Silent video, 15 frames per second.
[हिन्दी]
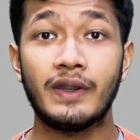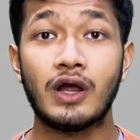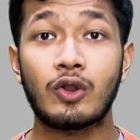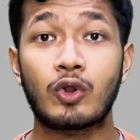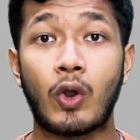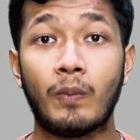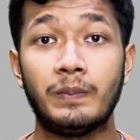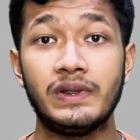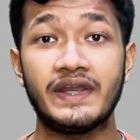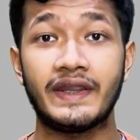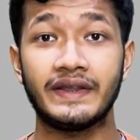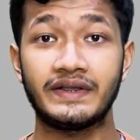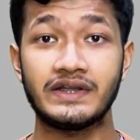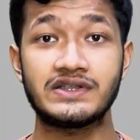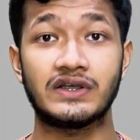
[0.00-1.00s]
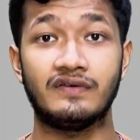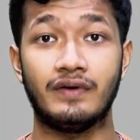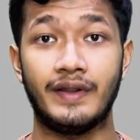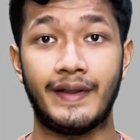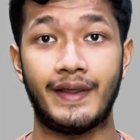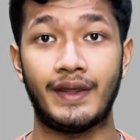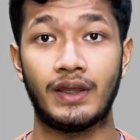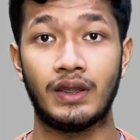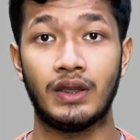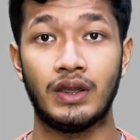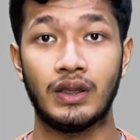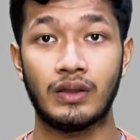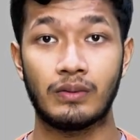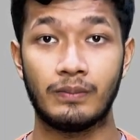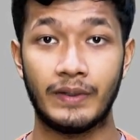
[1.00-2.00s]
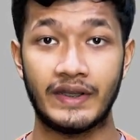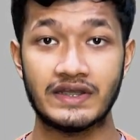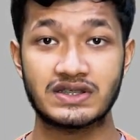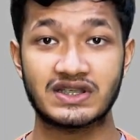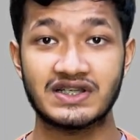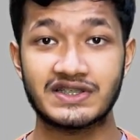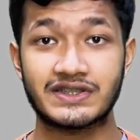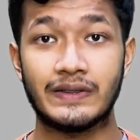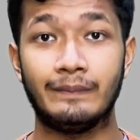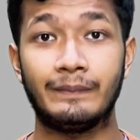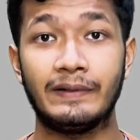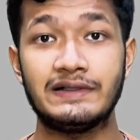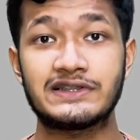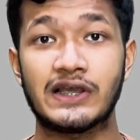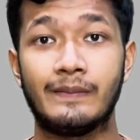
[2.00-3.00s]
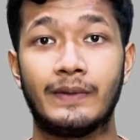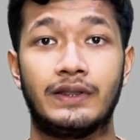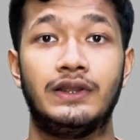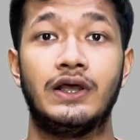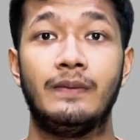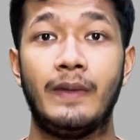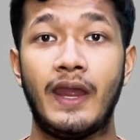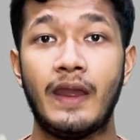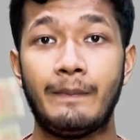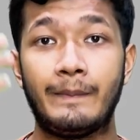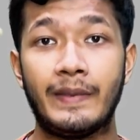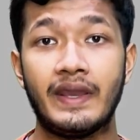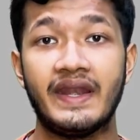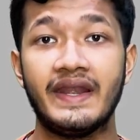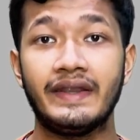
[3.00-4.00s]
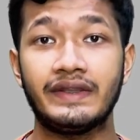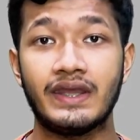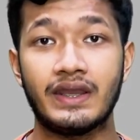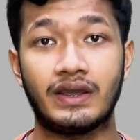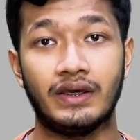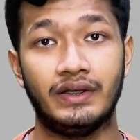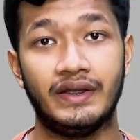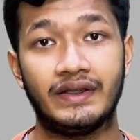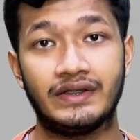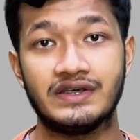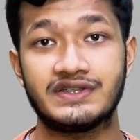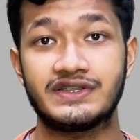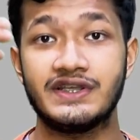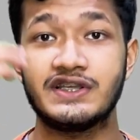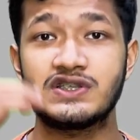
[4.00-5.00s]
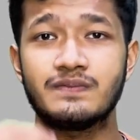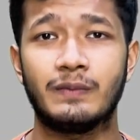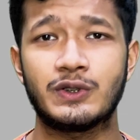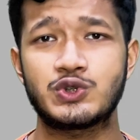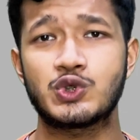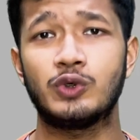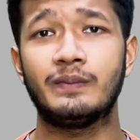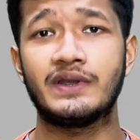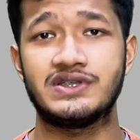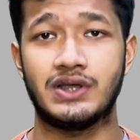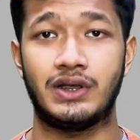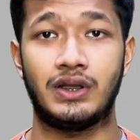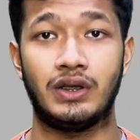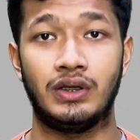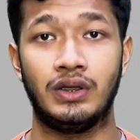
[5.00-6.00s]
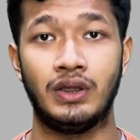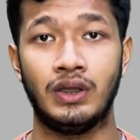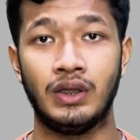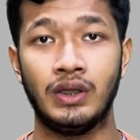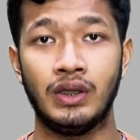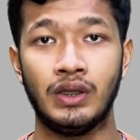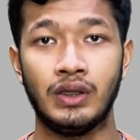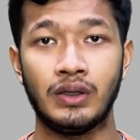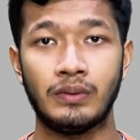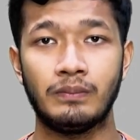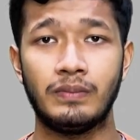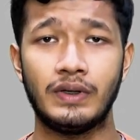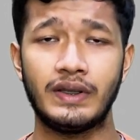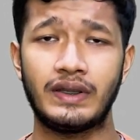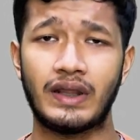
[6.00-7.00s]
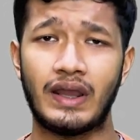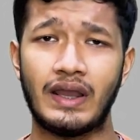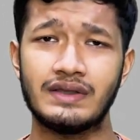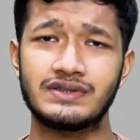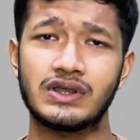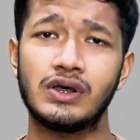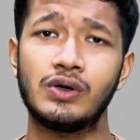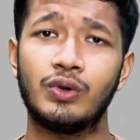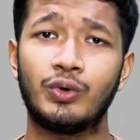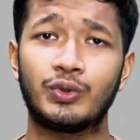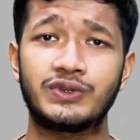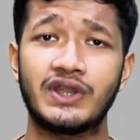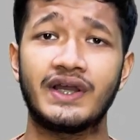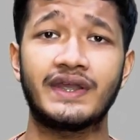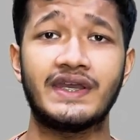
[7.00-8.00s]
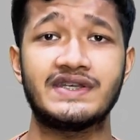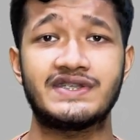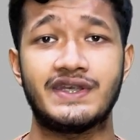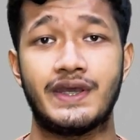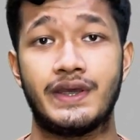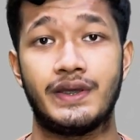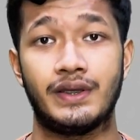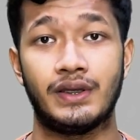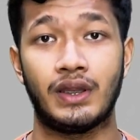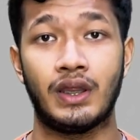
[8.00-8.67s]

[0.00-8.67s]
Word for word: बड़ा कॉम्प्लिकेटेड सा वर्ड है बट इसका सिंपल सा मतलब है पेरेंट के कैरेक्टरिस्टिक्स बच्चों में जाना बट ऐसा होता कैसे है